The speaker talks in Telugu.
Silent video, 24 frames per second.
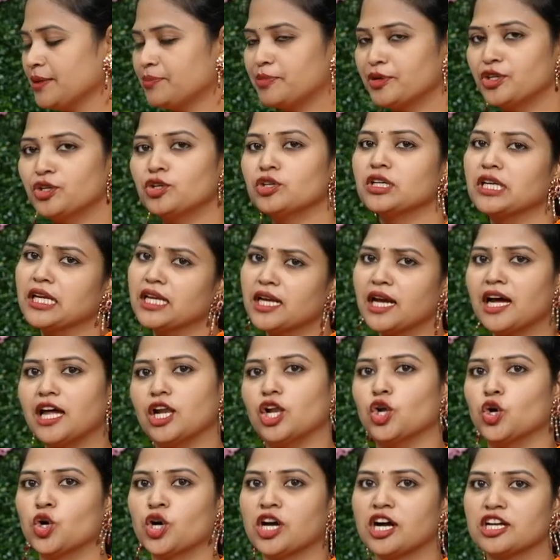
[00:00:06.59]
ఇప్పుడు ఇంకా
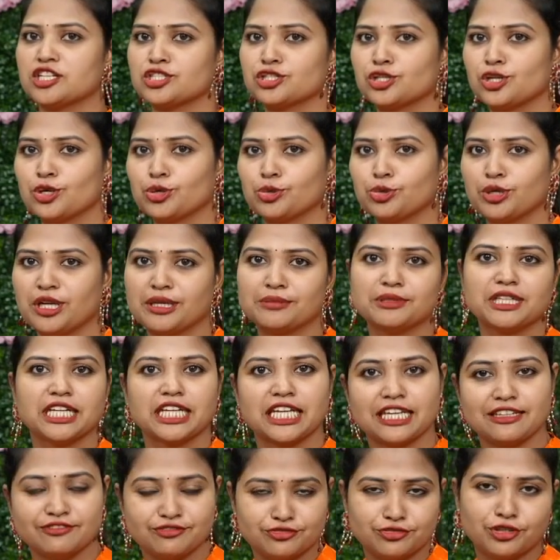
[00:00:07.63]
లో కాస్ట్ లో కూడా
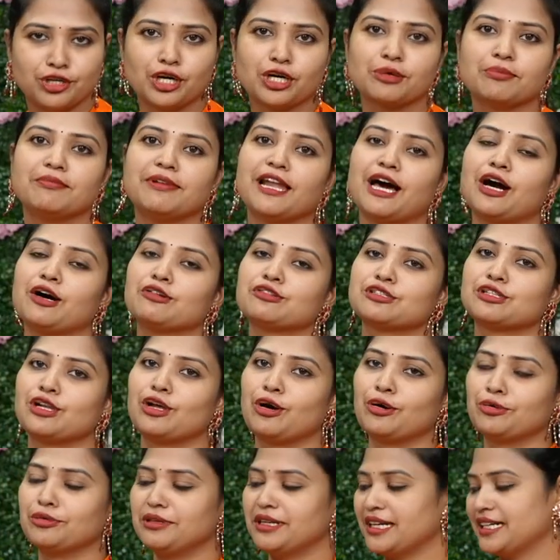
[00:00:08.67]
మనకి వర్క్ బ్లౌజ్
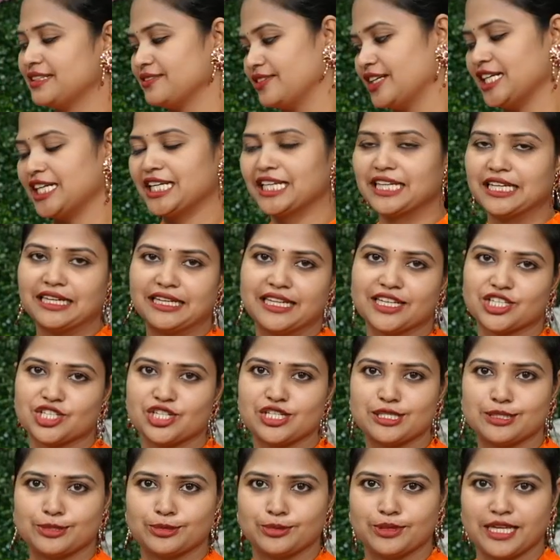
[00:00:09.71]
లో ఉన్నటువంటి
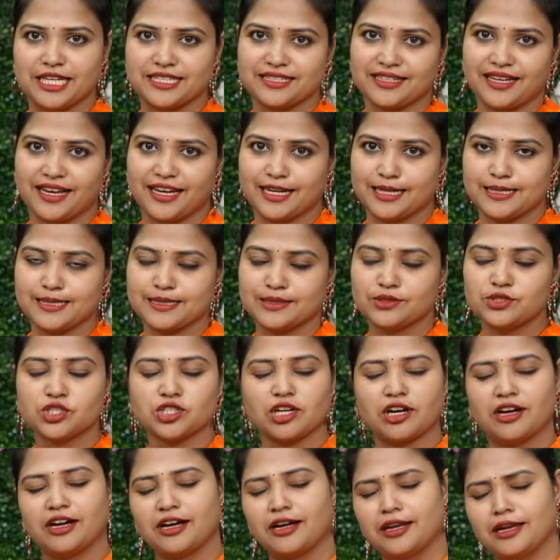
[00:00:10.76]
కలెక్షన్స్ ఉన్నాయి శారీస్
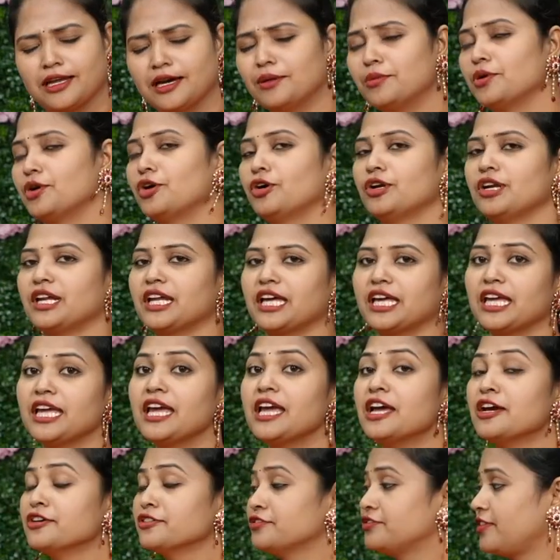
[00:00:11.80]
చాలా బాగున్నాయి